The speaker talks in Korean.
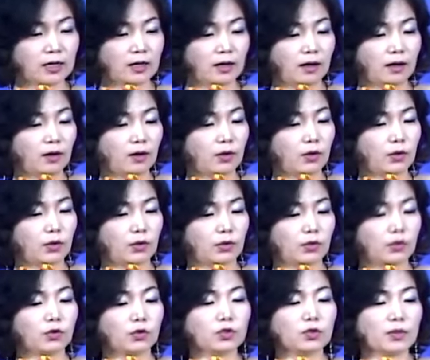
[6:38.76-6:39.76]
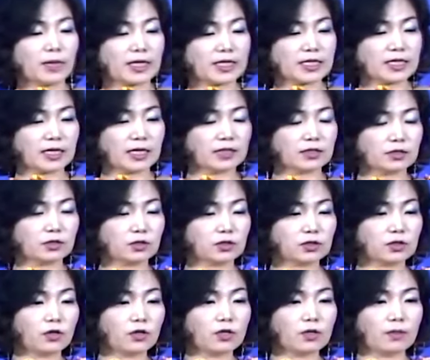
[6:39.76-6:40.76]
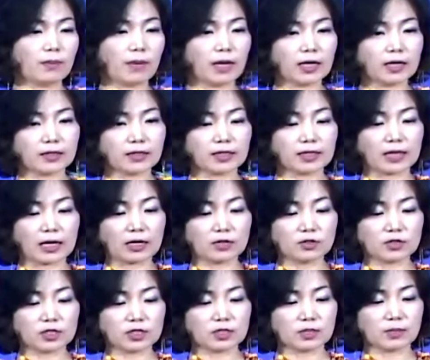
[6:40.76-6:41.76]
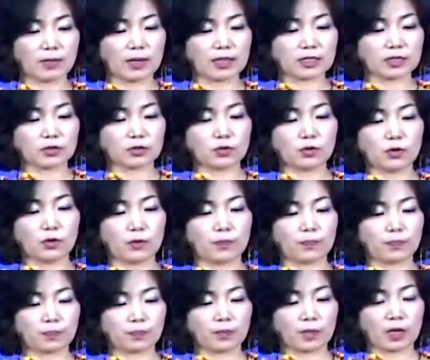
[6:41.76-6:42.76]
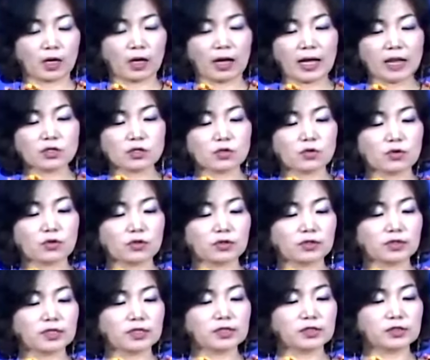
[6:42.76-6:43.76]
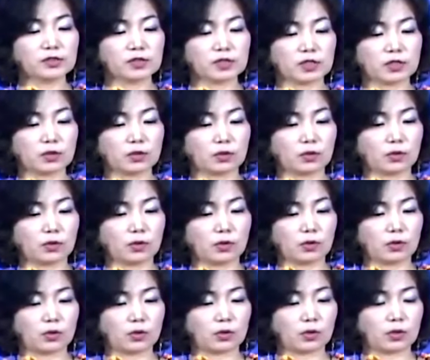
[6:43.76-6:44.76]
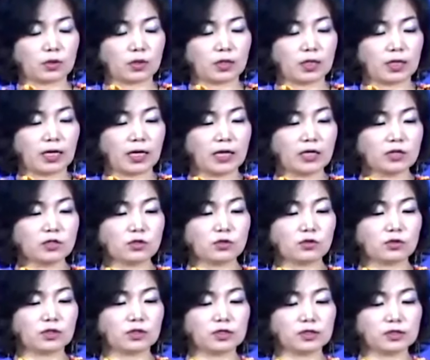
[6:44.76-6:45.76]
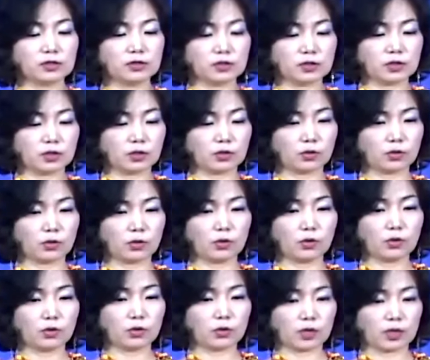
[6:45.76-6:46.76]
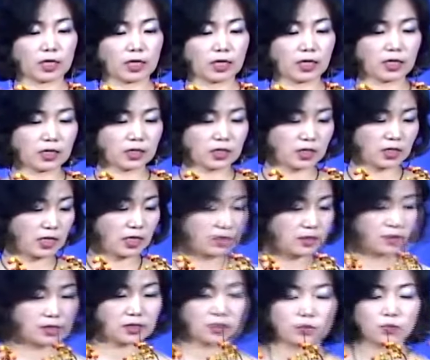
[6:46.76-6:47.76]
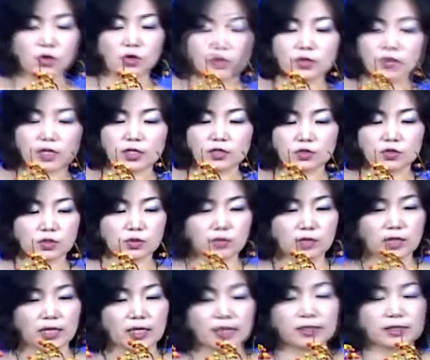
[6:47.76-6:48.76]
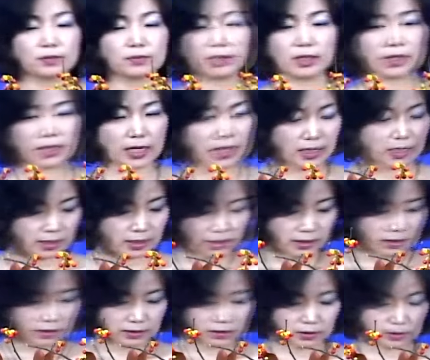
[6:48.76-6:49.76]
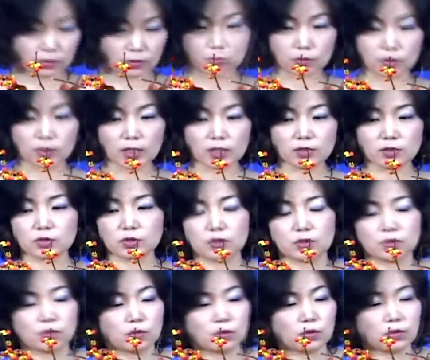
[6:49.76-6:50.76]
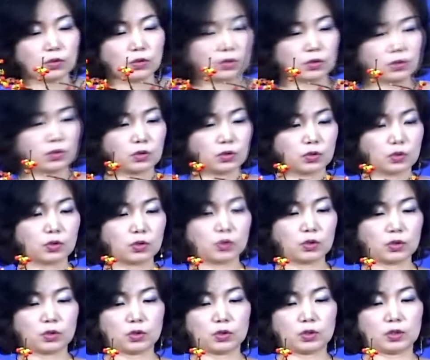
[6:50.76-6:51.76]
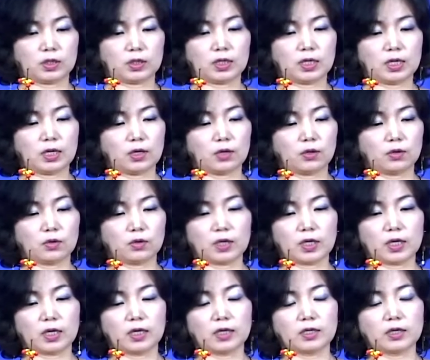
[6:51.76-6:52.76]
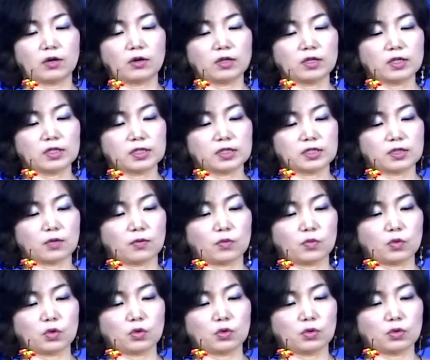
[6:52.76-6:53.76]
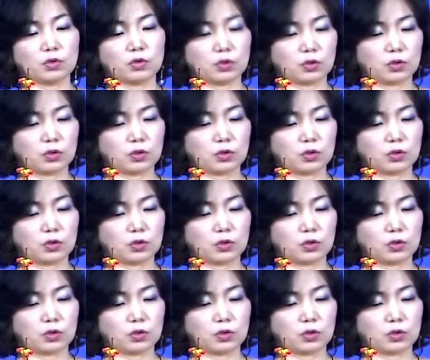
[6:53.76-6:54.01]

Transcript: 어, 이것도 마찬가지로 선을 막 이렇게 나누시지 마시고 한쪽으로 흐를 수 있도록 한쪽으로 흐를 수 있도록 이렇게 뒤에서 이제 표현을 해주시면 되겠습니다. 그래서 이렇게 해주시고, 네, 이렇게 연결점도